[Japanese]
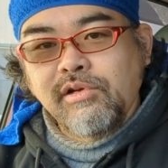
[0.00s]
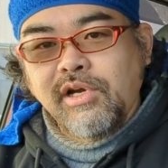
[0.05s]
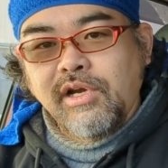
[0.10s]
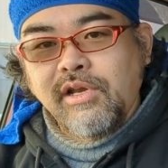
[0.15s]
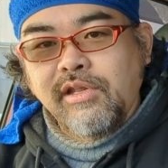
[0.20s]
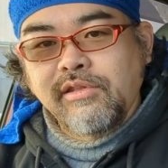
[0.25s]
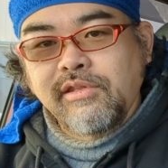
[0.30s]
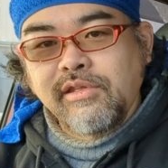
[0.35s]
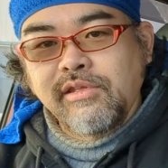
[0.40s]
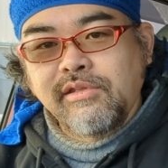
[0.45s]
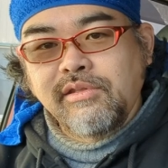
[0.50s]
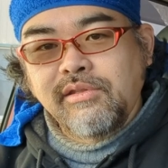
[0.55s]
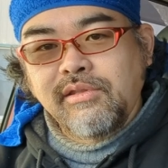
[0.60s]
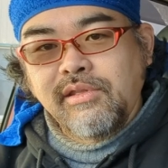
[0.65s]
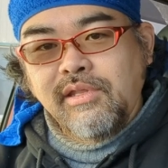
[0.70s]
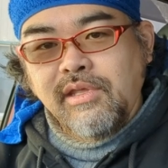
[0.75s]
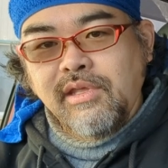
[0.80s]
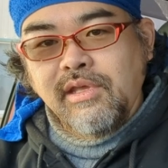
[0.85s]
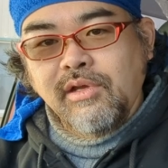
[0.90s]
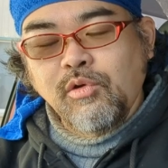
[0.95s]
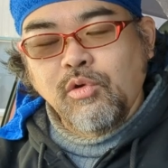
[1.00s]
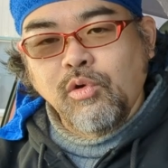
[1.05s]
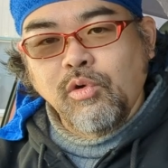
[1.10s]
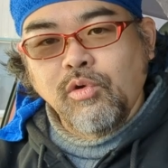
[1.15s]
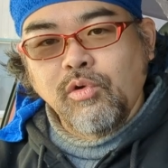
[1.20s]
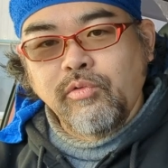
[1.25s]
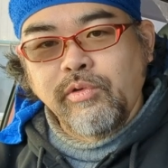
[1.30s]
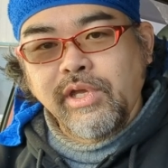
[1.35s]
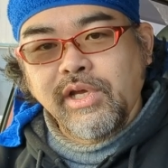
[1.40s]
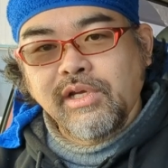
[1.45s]
られていってこ
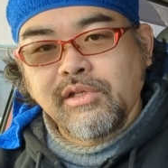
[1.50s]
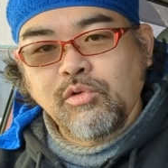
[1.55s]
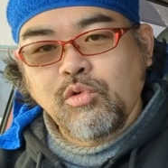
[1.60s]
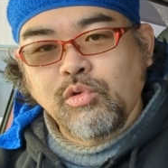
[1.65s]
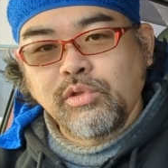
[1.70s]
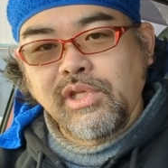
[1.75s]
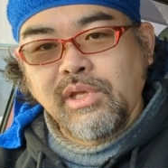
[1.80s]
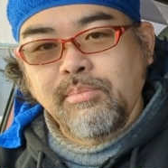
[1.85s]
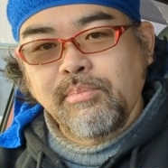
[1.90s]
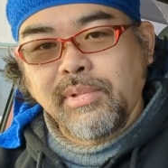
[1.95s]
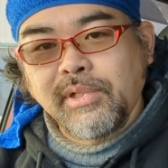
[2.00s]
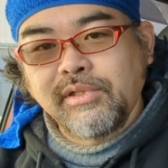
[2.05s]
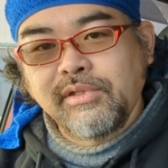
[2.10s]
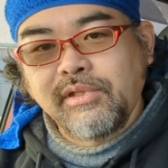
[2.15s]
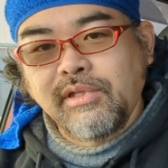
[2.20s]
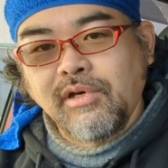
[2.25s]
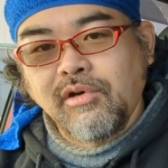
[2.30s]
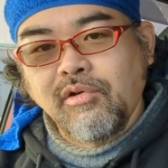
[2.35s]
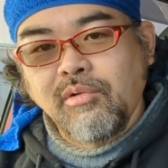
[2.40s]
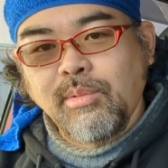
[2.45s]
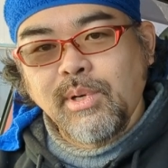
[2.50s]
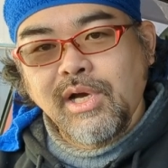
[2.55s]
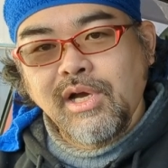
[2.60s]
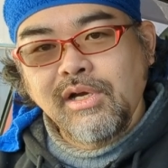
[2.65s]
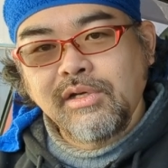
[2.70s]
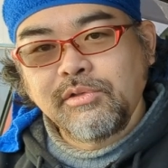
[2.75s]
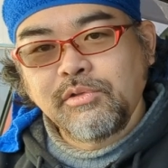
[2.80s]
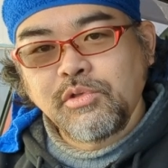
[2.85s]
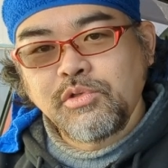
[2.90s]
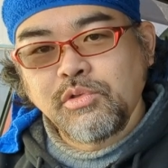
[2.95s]
う上がこう出っ張った
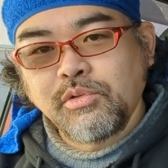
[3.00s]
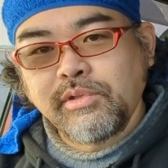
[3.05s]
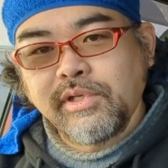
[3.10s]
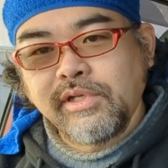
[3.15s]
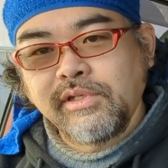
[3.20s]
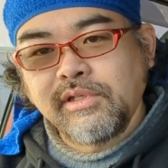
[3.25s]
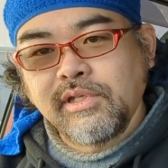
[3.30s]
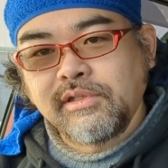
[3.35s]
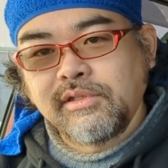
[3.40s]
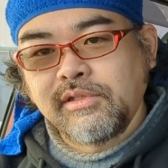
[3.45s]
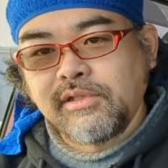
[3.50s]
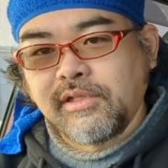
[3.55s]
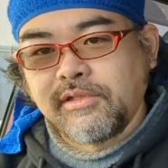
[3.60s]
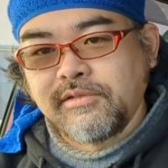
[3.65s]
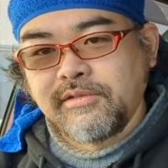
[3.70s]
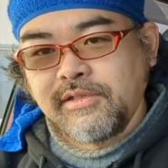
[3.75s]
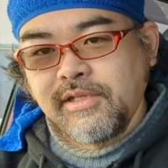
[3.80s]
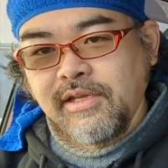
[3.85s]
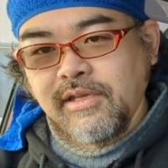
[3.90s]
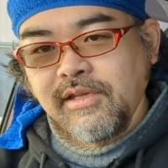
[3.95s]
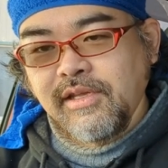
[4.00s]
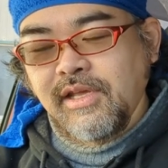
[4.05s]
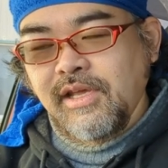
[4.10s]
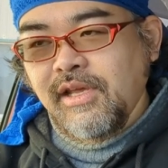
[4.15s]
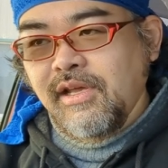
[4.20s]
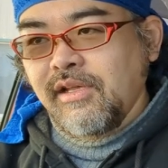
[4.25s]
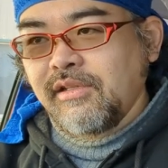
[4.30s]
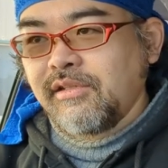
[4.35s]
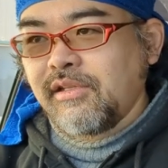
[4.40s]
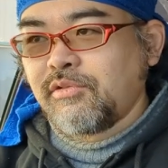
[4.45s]
オーバーハングの状態になってたんですね
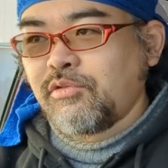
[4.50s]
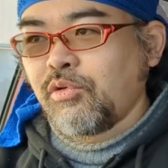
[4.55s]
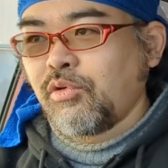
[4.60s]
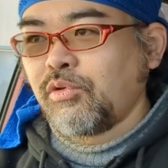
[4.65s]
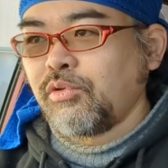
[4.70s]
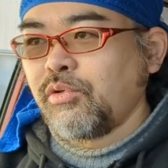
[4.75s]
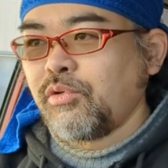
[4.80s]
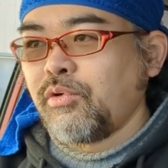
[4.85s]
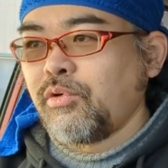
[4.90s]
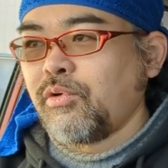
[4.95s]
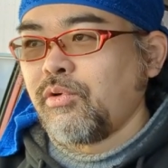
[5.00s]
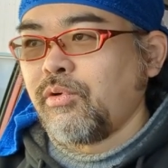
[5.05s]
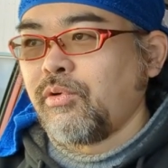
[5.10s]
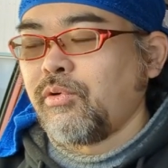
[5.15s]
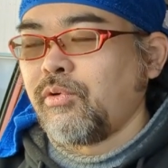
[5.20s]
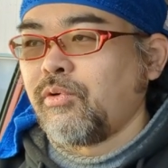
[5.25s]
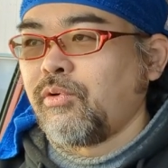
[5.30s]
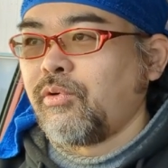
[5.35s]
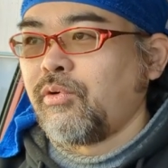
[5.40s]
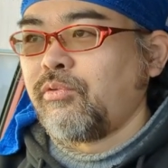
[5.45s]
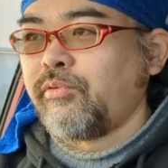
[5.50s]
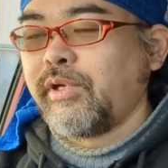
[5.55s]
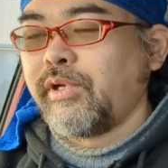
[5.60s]
でそこの